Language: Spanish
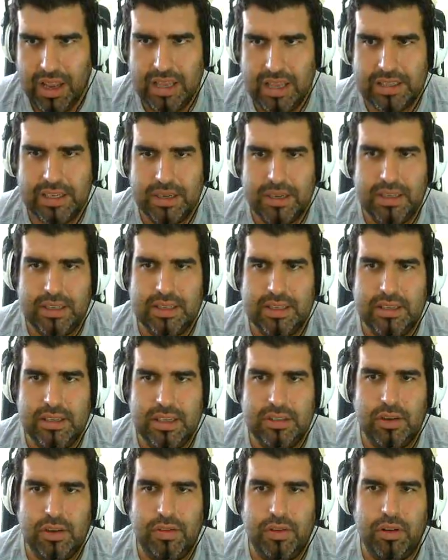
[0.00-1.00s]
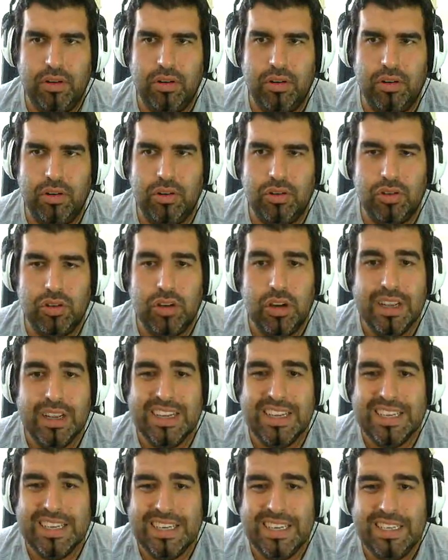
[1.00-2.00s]
y ya se, ya, se, ya con otro.
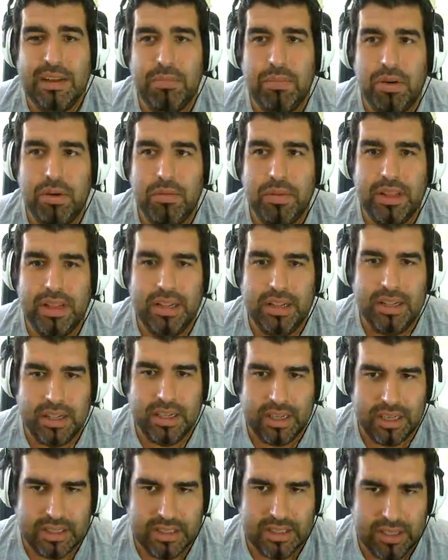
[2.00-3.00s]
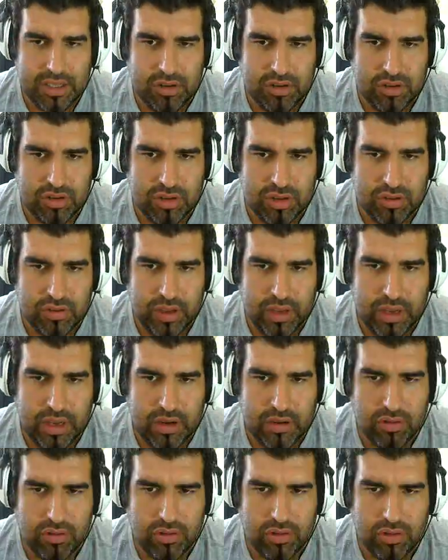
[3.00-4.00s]
Es el problema del T-Rex, tío. Se obceca
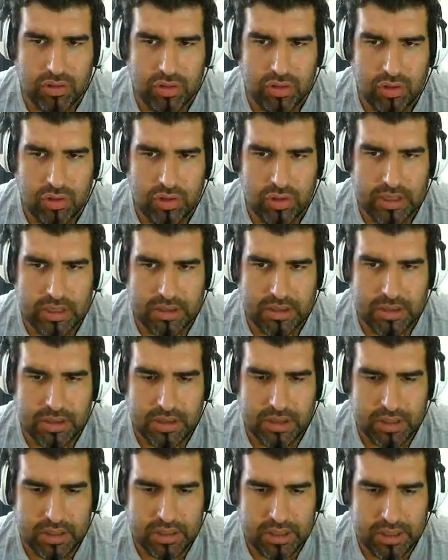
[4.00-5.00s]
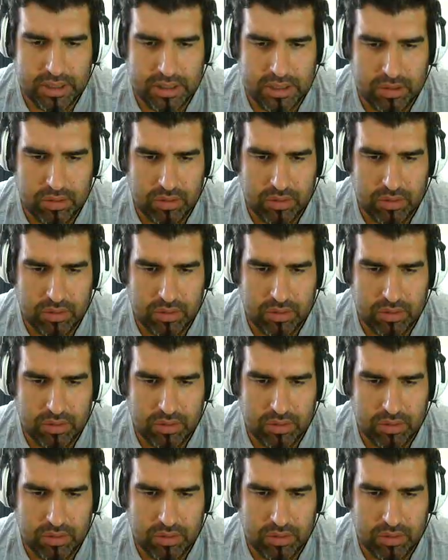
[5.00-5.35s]
con todo en esta vida. Es,